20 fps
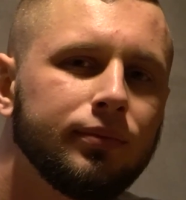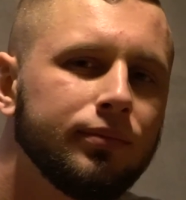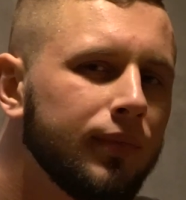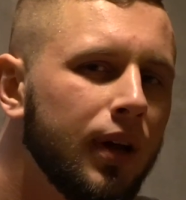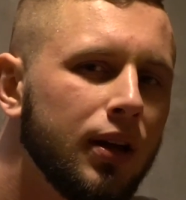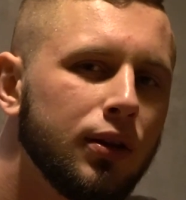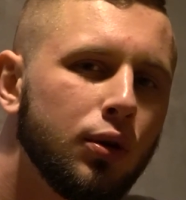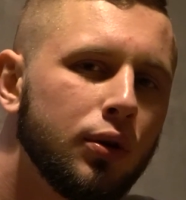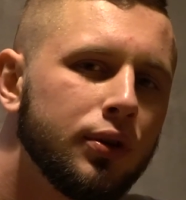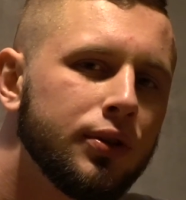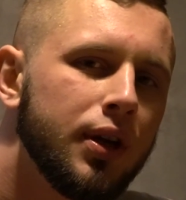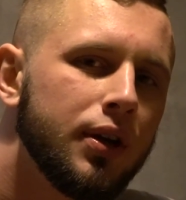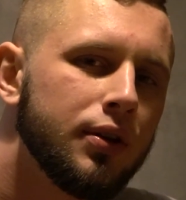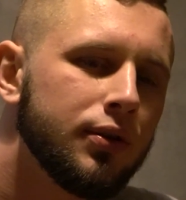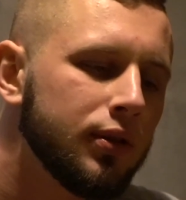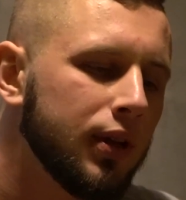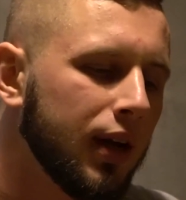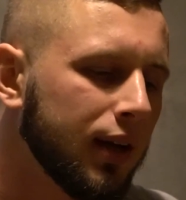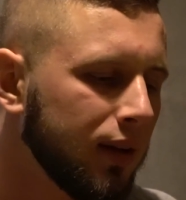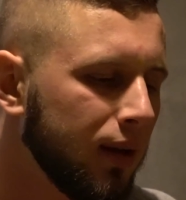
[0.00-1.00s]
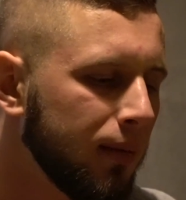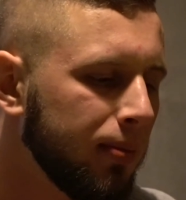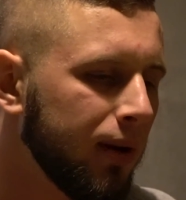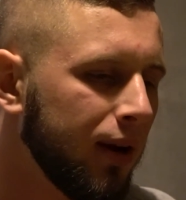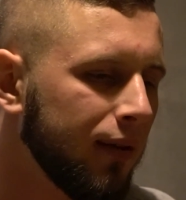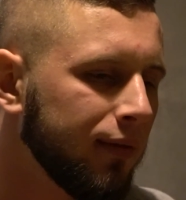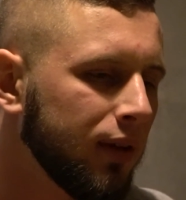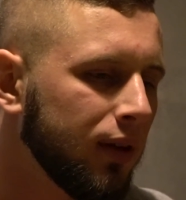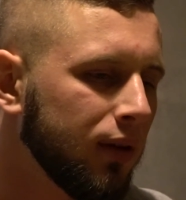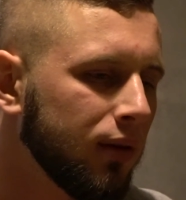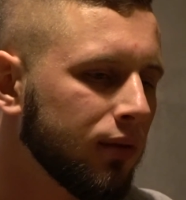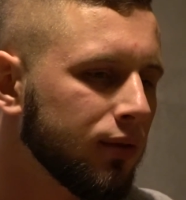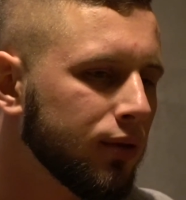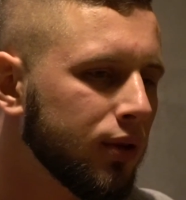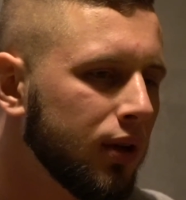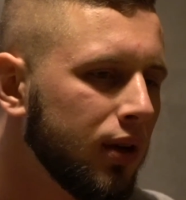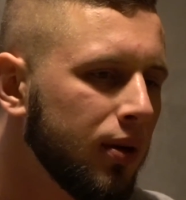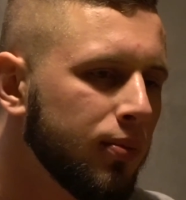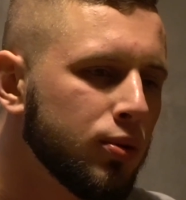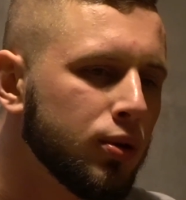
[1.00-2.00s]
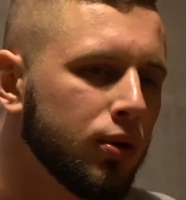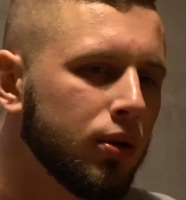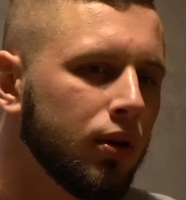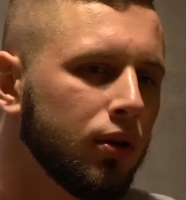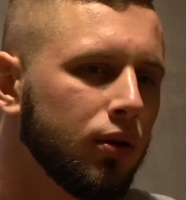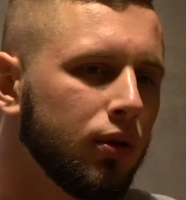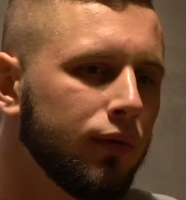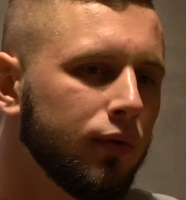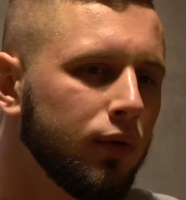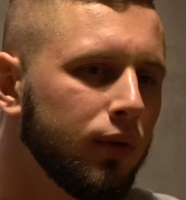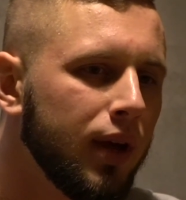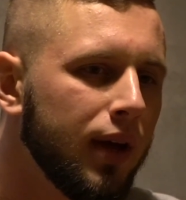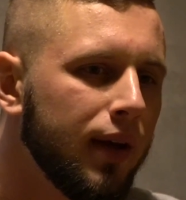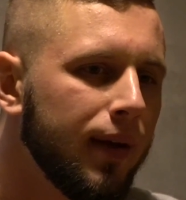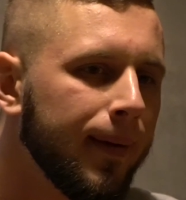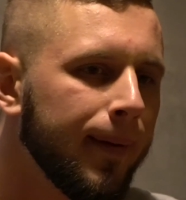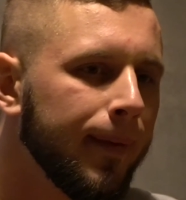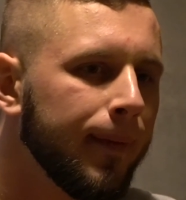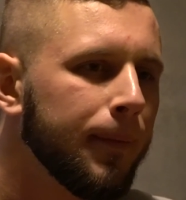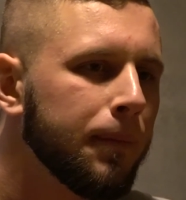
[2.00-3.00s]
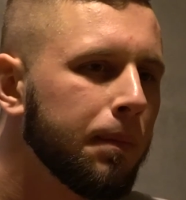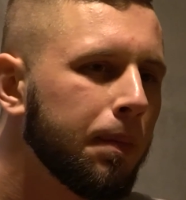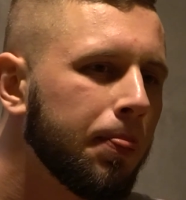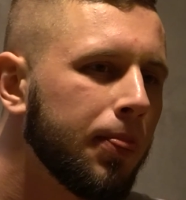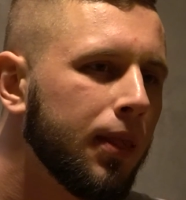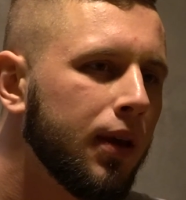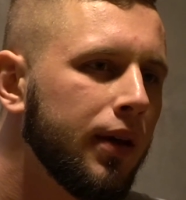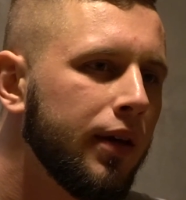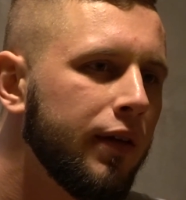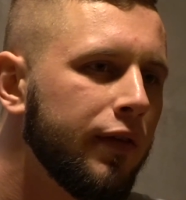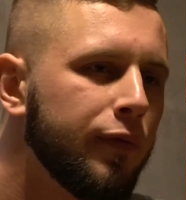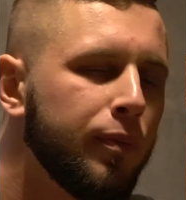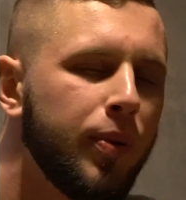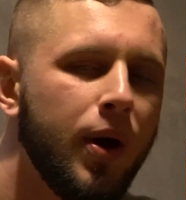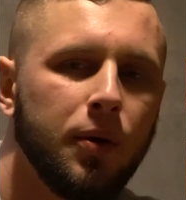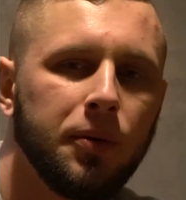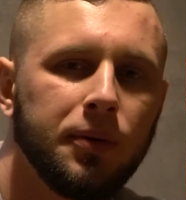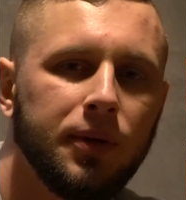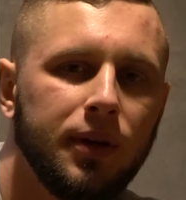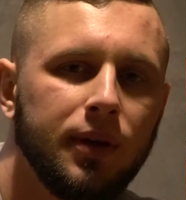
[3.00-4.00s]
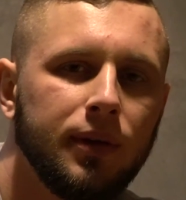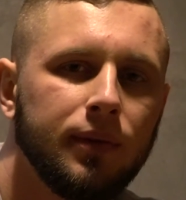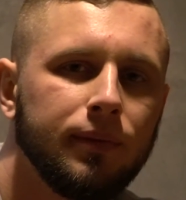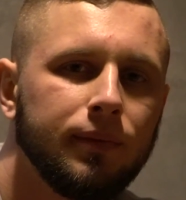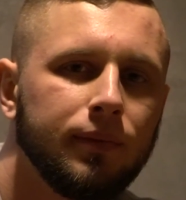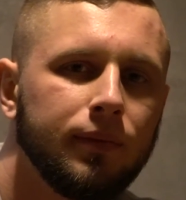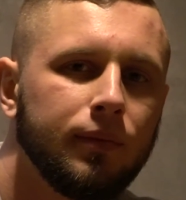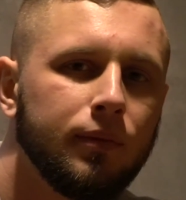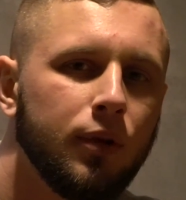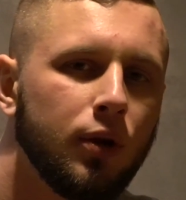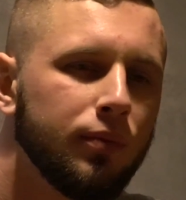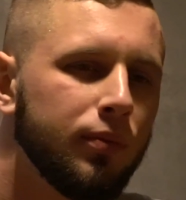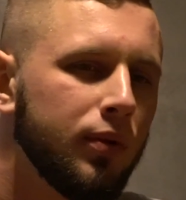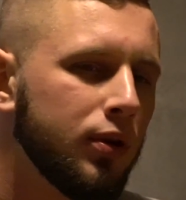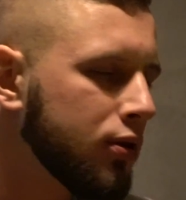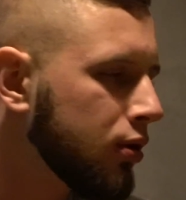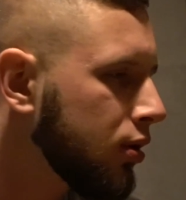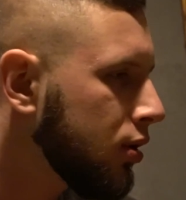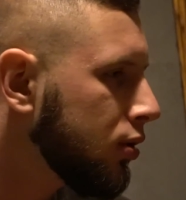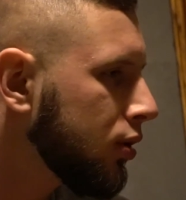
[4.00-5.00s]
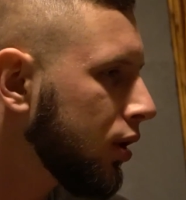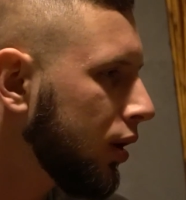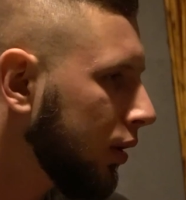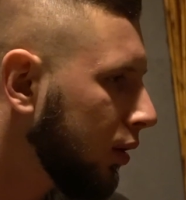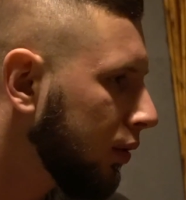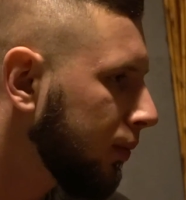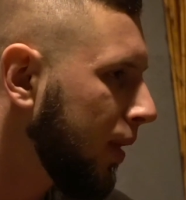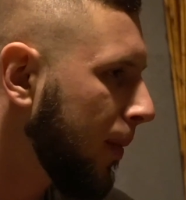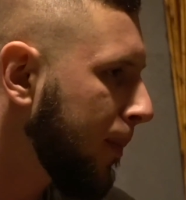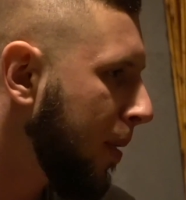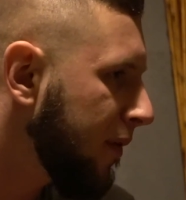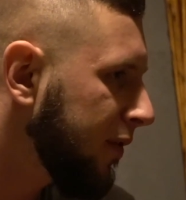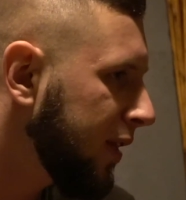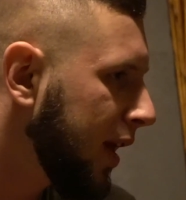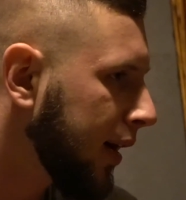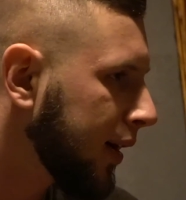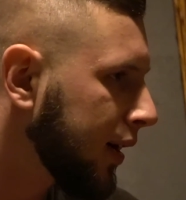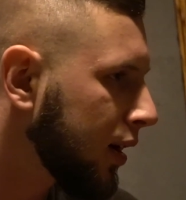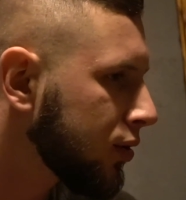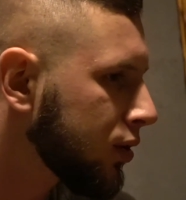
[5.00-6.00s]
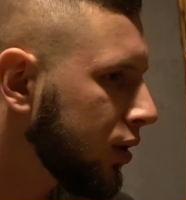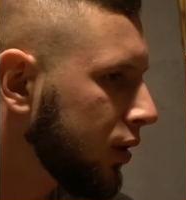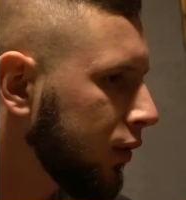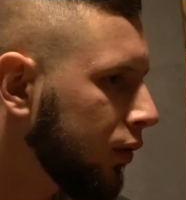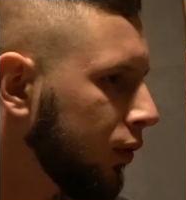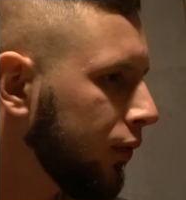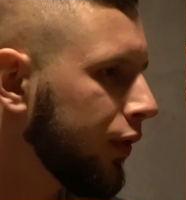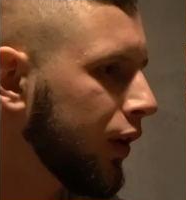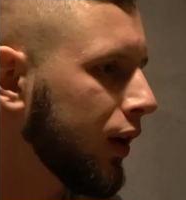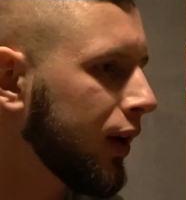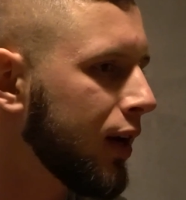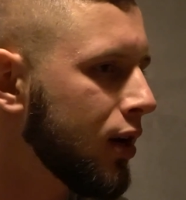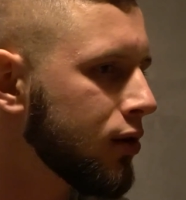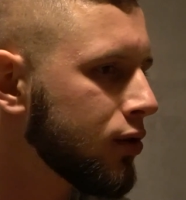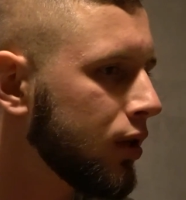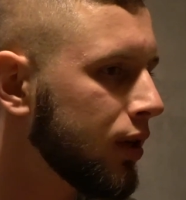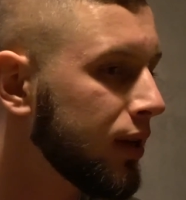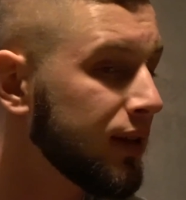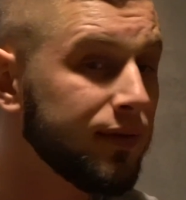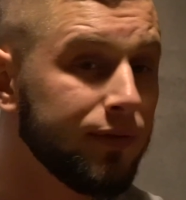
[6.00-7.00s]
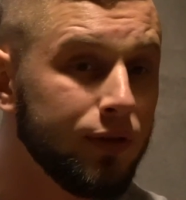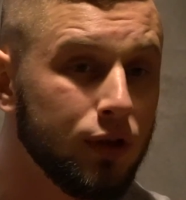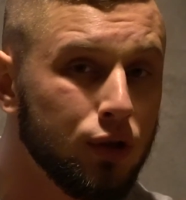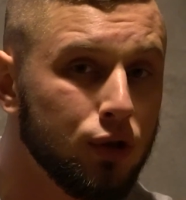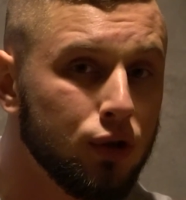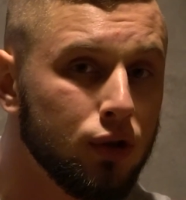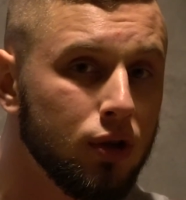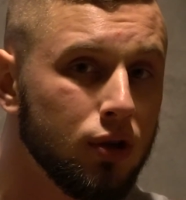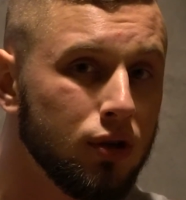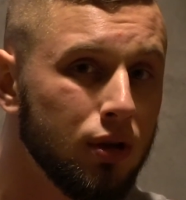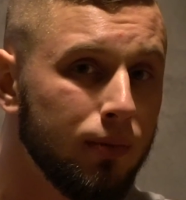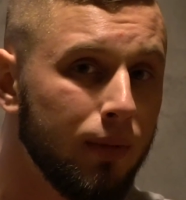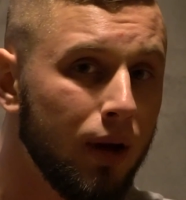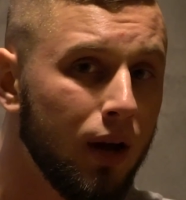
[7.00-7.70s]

ma to gdzieś. Tak naprawdę on się nie przygotowuje e, w pełni. On myśli, że on ma pewniaka, że on wygra, że jest wyższy, że